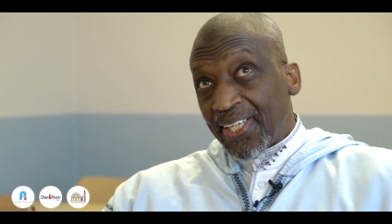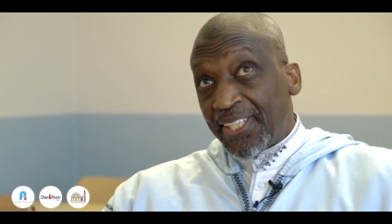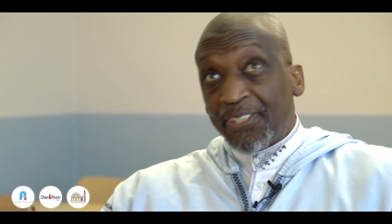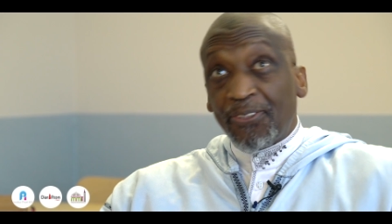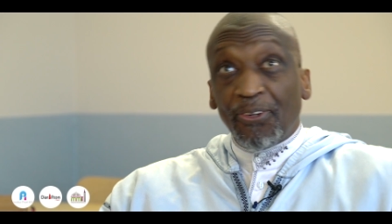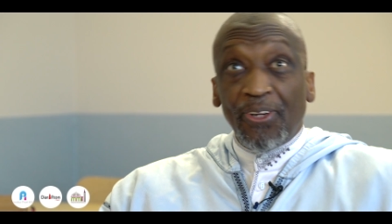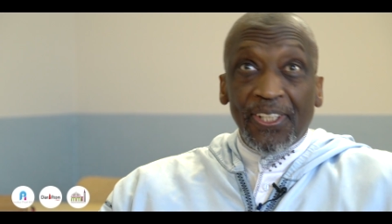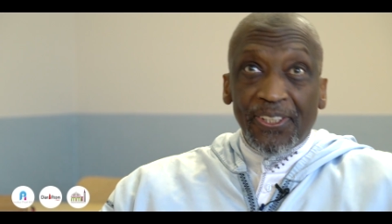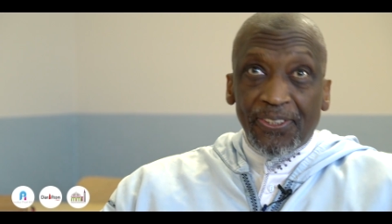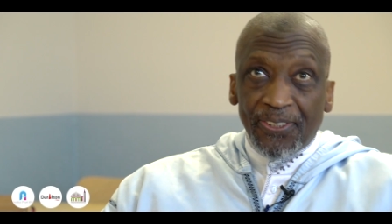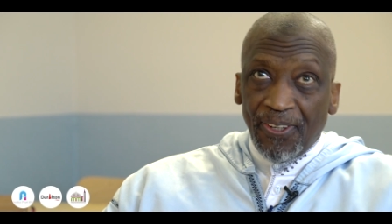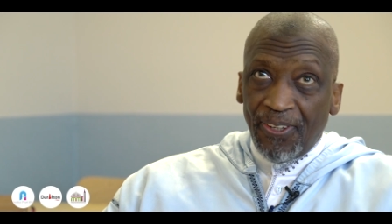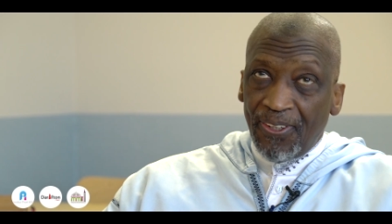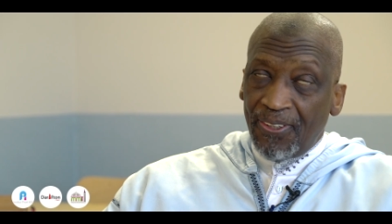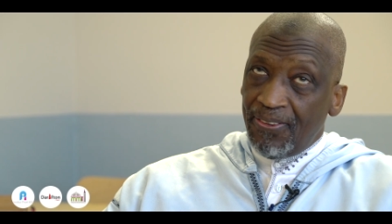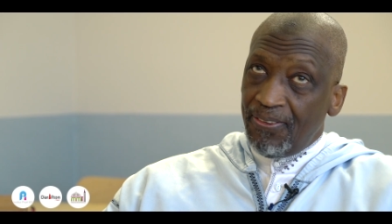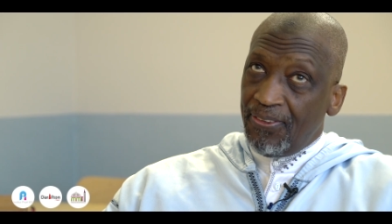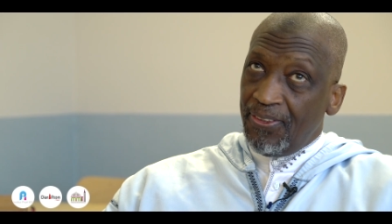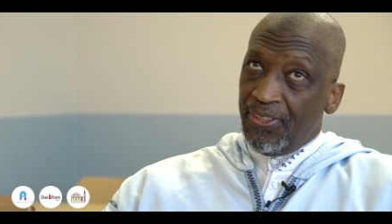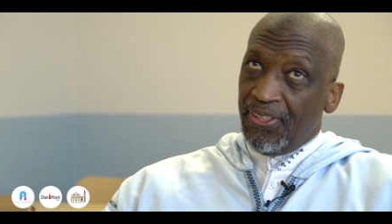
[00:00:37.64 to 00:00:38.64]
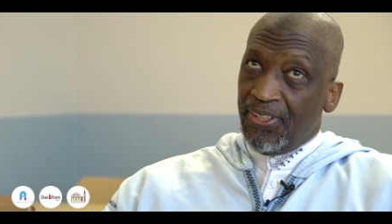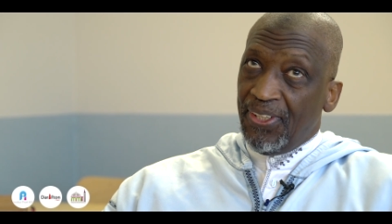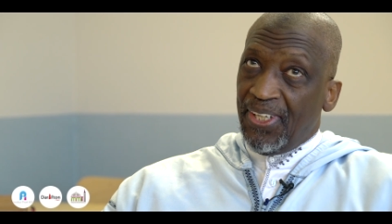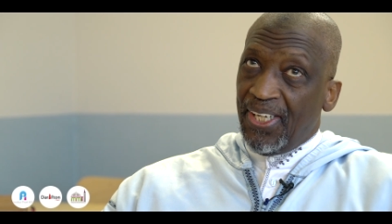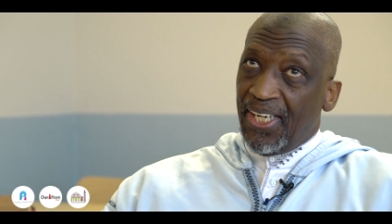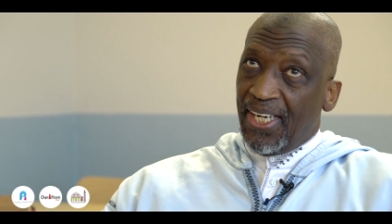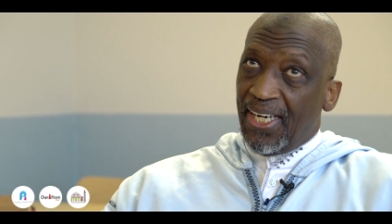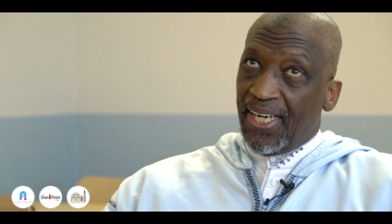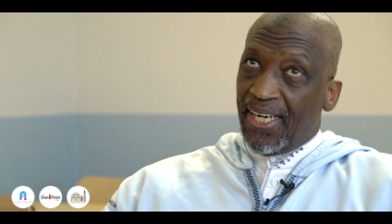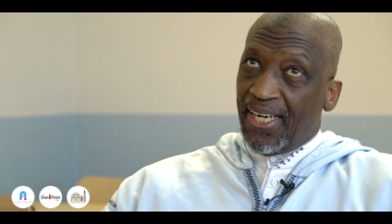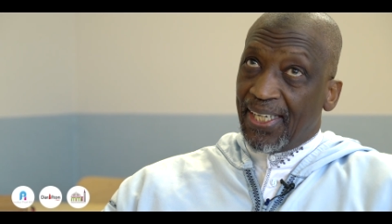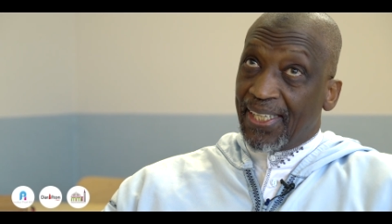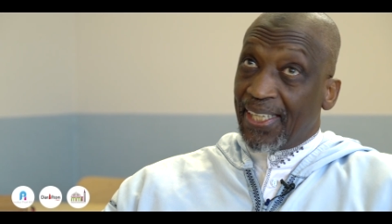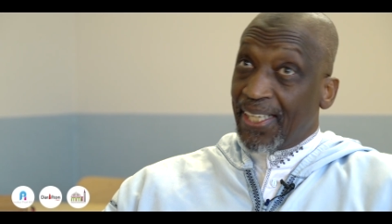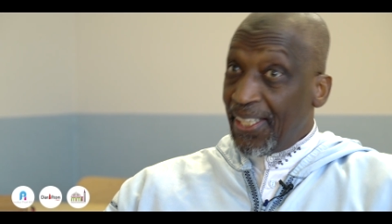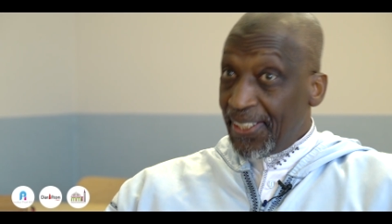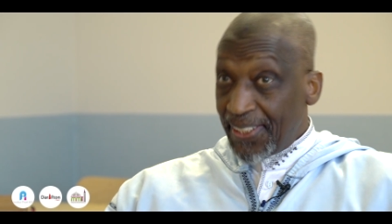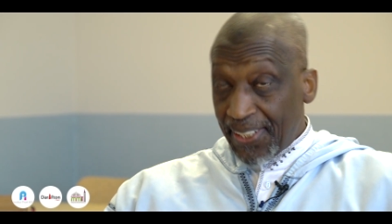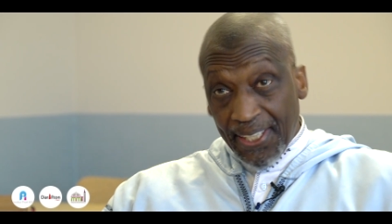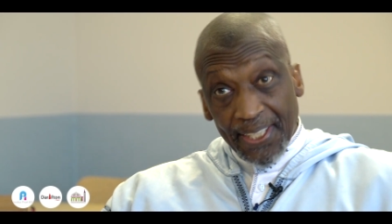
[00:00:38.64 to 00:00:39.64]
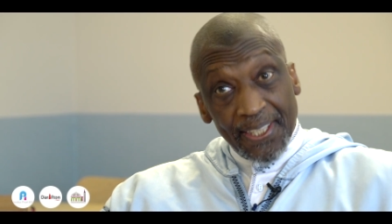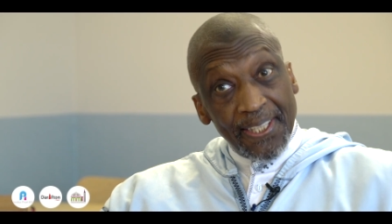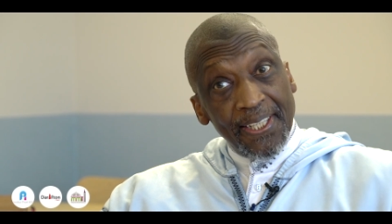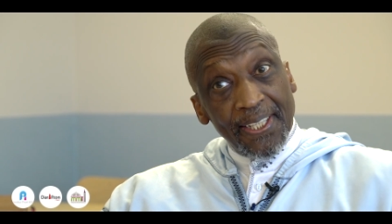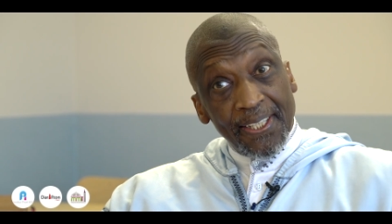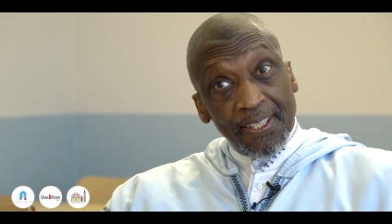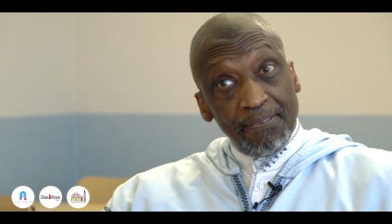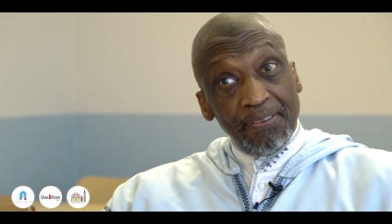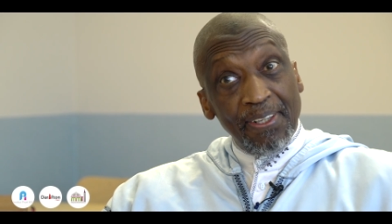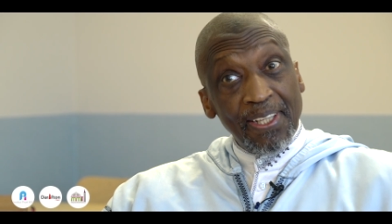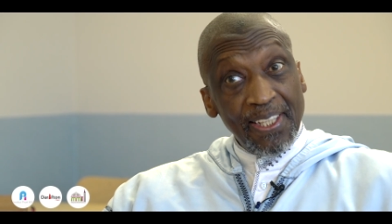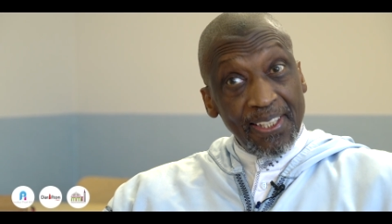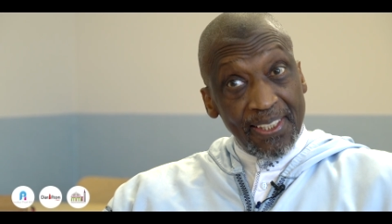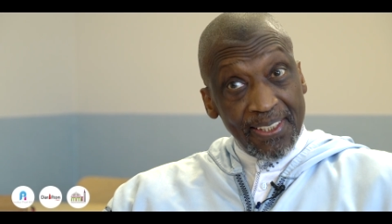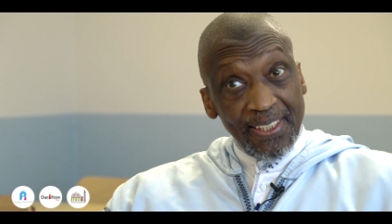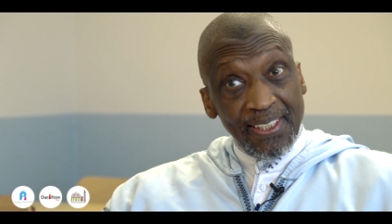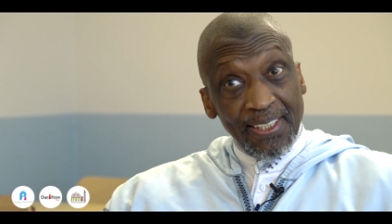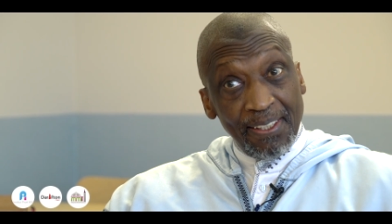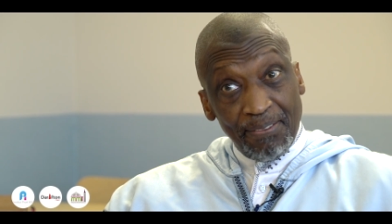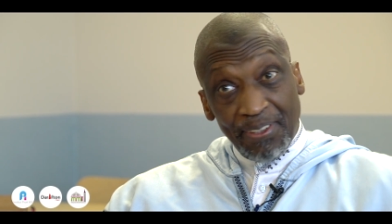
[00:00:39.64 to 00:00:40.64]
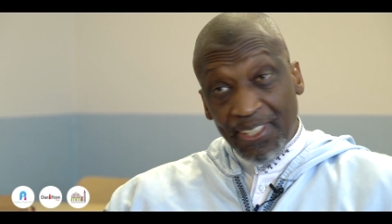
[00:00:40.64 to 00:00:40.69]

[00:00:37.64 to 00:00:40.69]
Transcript: qui sont les seuls à craindre Allah, comme Allah dit,